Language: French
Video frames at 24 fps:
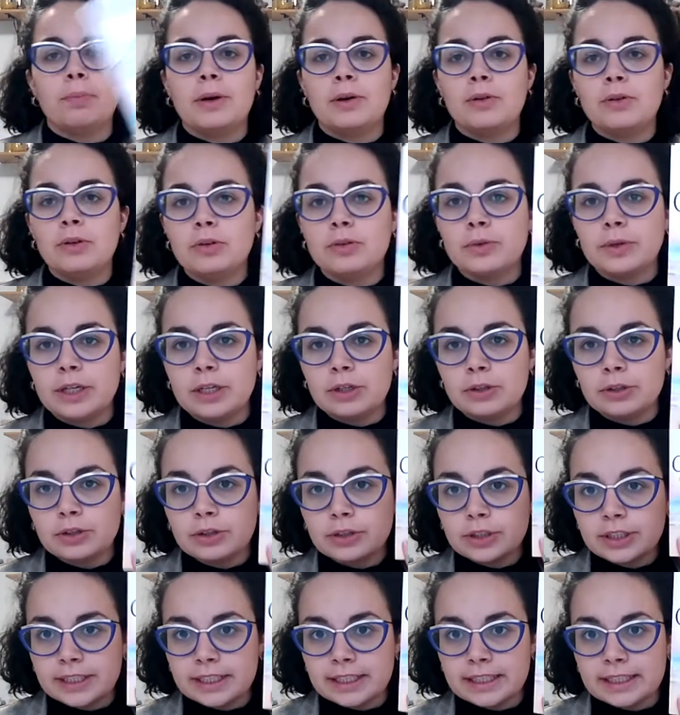Paolo
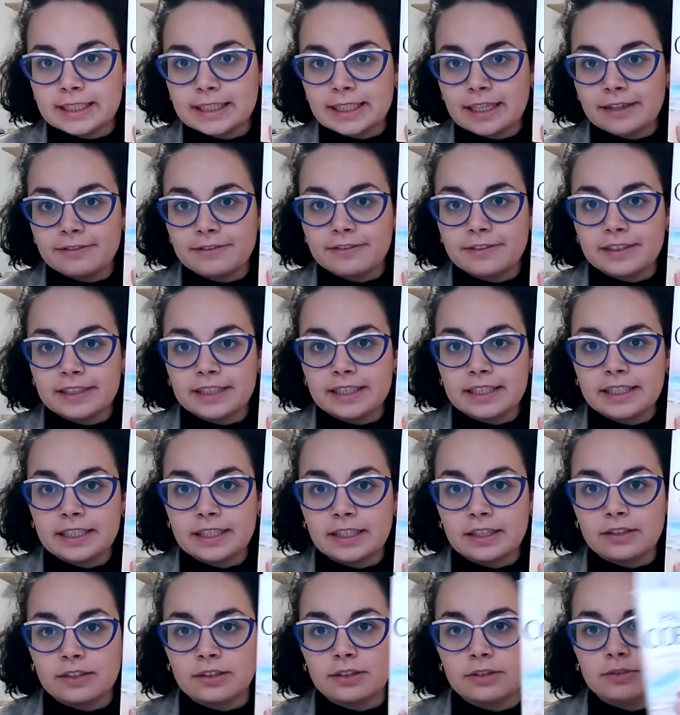Coelho, je t'ai déjà
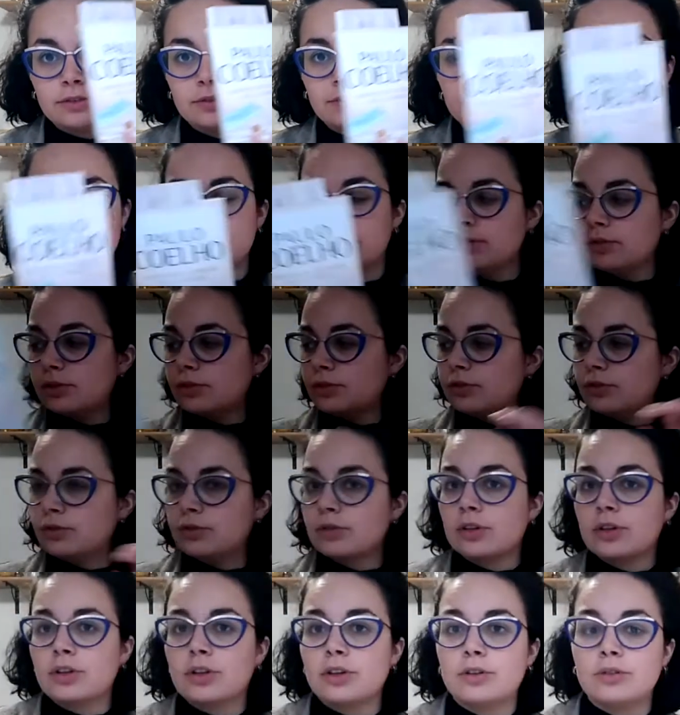fait euh, une vidéo
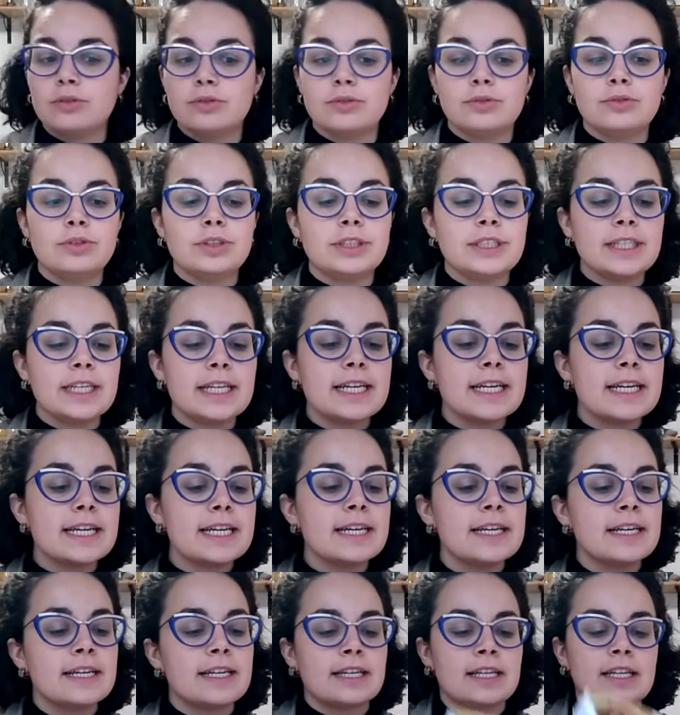sur le sujet.